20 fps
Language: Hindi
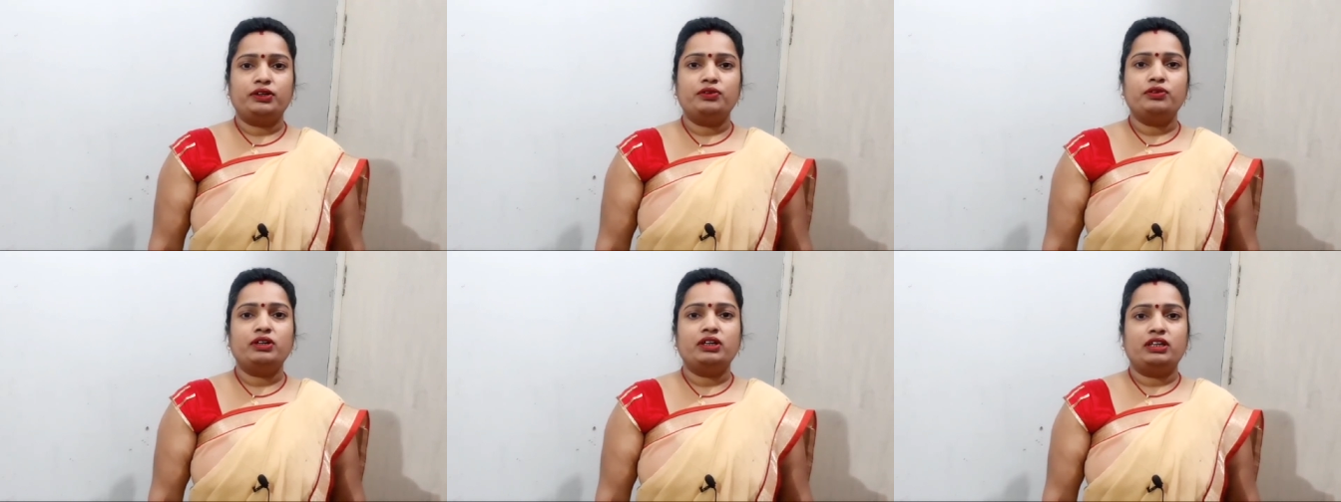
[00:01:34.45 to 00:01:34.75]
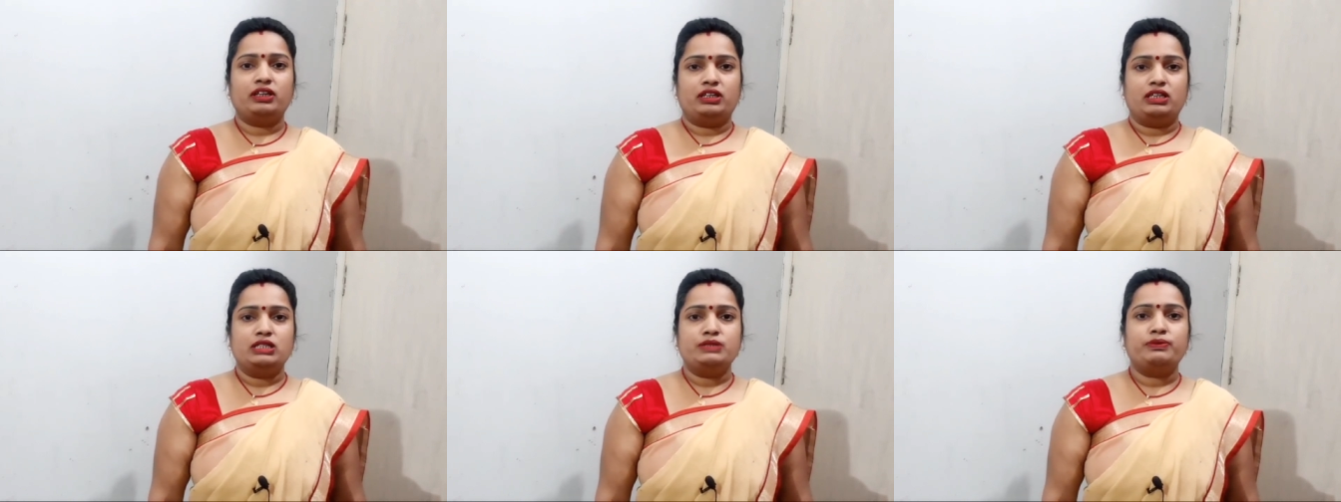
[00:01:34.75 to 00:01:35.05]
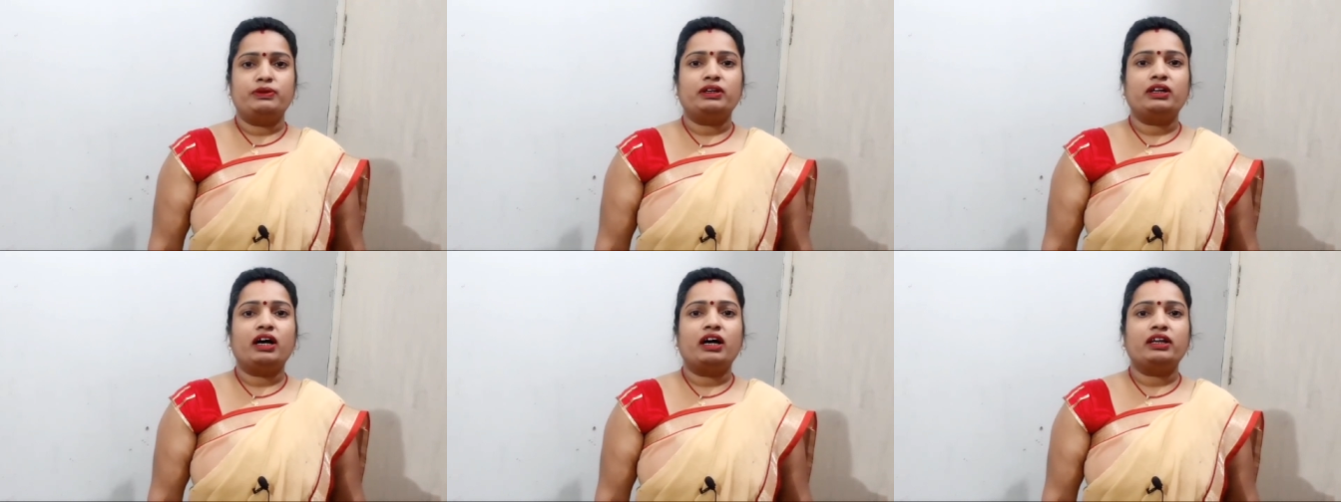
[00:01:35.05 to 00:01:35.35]
क्योंकि
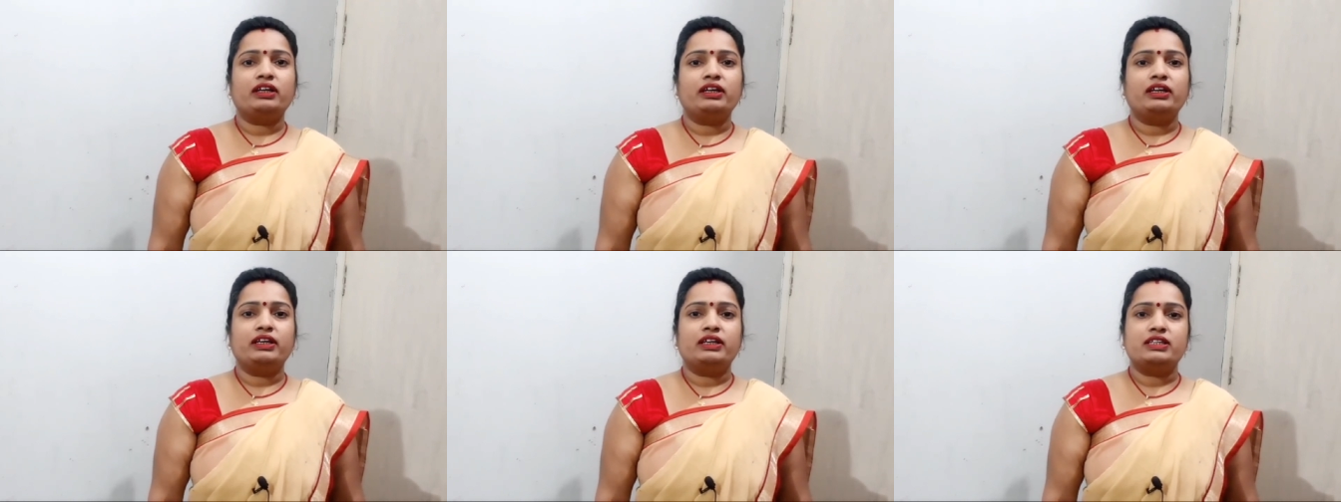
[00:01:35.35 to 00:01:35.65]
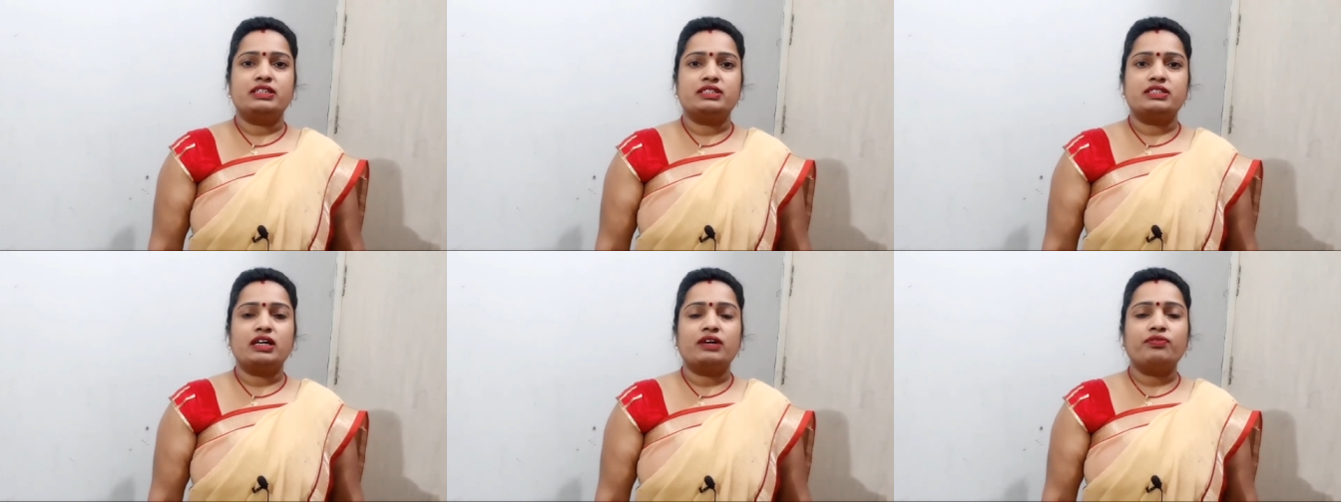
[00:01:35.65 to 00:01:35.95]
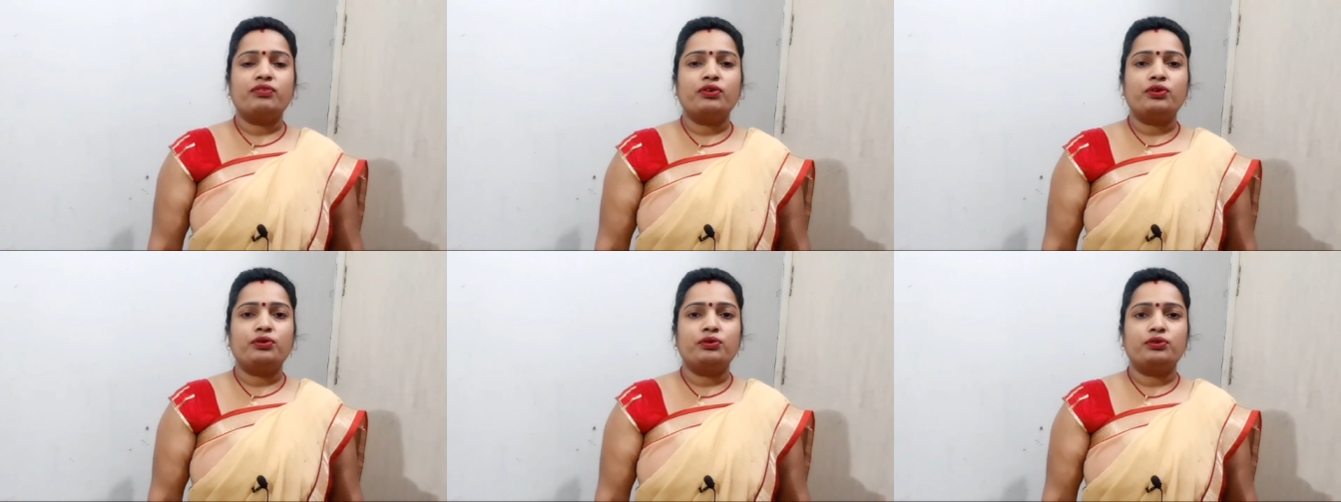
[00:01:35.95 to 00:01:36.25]
इस प्रकार की
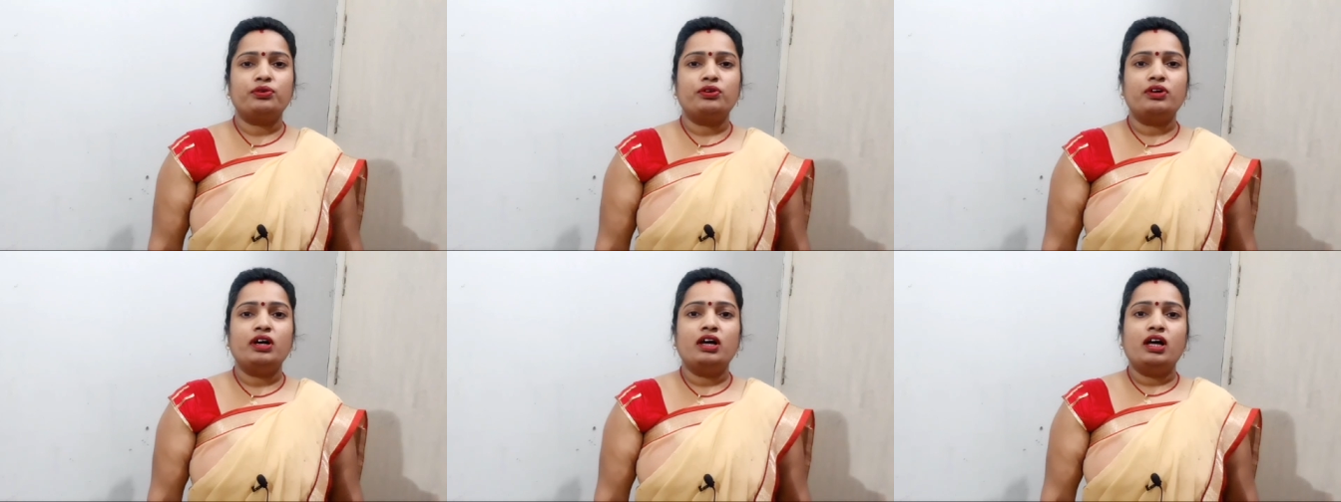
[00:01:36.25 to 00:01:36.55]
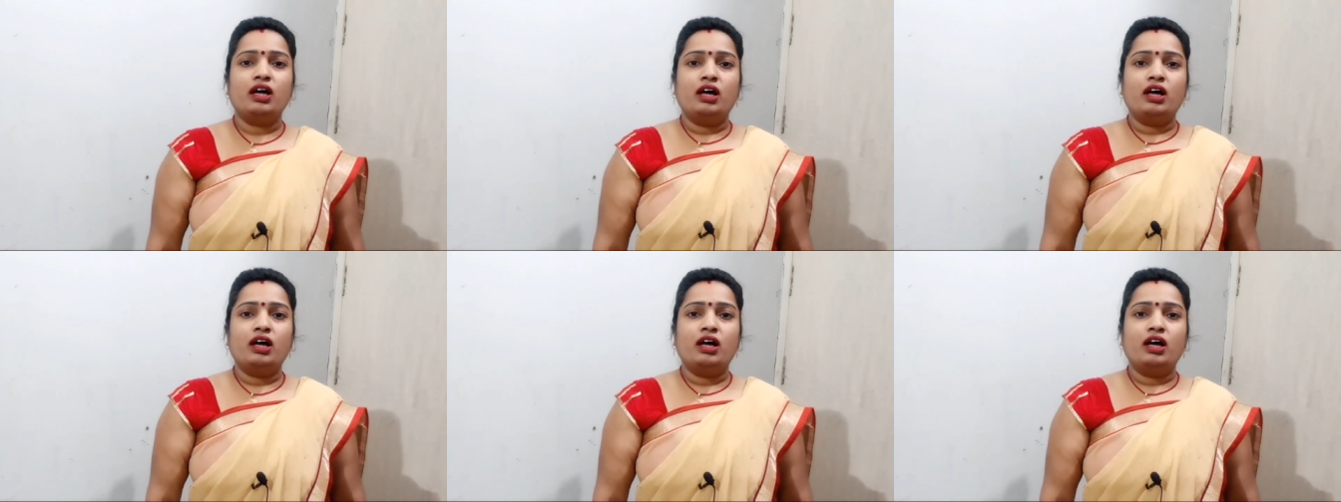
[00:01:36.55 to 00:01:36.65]
हिंसक फोटो